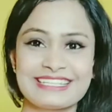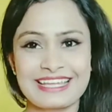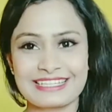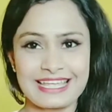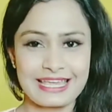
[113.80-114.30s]

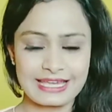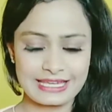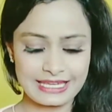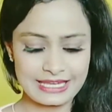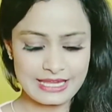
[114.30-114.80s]
देखते
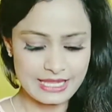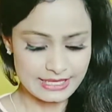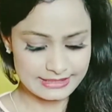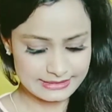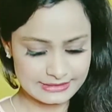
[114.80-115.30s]
हैं कि
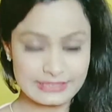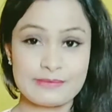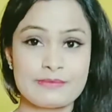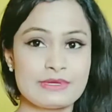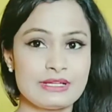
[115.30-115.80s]

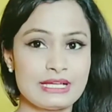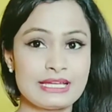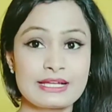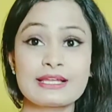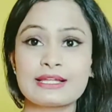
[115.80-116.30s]
हम
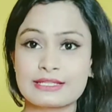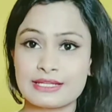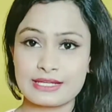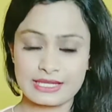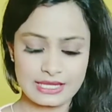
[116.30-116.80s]
अलग अलग
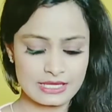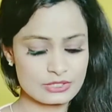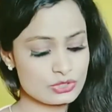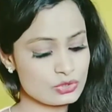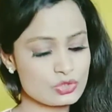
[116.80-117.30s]
तरह के
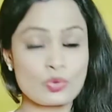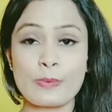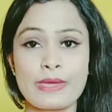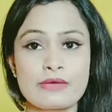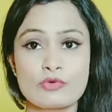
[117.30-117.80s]
जो
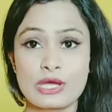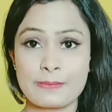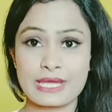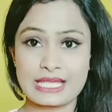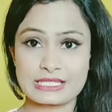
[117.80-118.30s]
सूप हैं वो
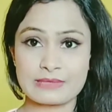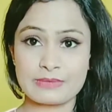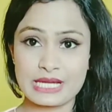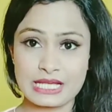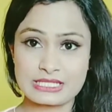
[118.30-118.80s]
घर पे
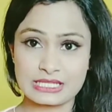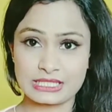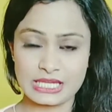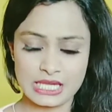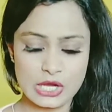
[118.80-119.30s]
कैसे बना
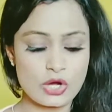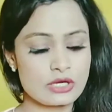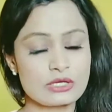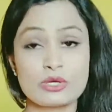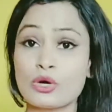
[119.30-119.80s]
सकते हैं
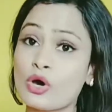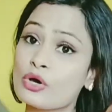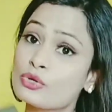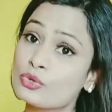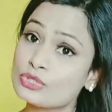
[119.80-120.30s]
और,
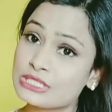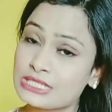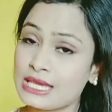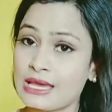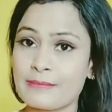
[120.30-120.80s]
और
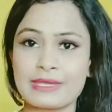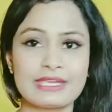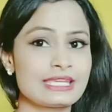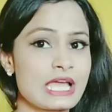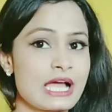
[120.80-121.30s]
उससे
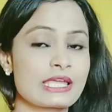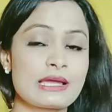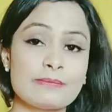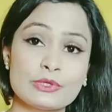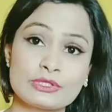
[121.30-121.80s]
हमें क्या
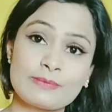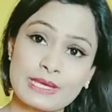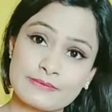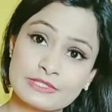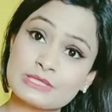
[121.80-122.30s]
क्या ब्यूटी
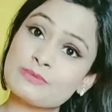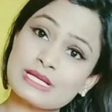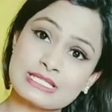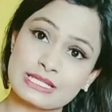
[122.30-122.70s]
बेनिफिट्स मिल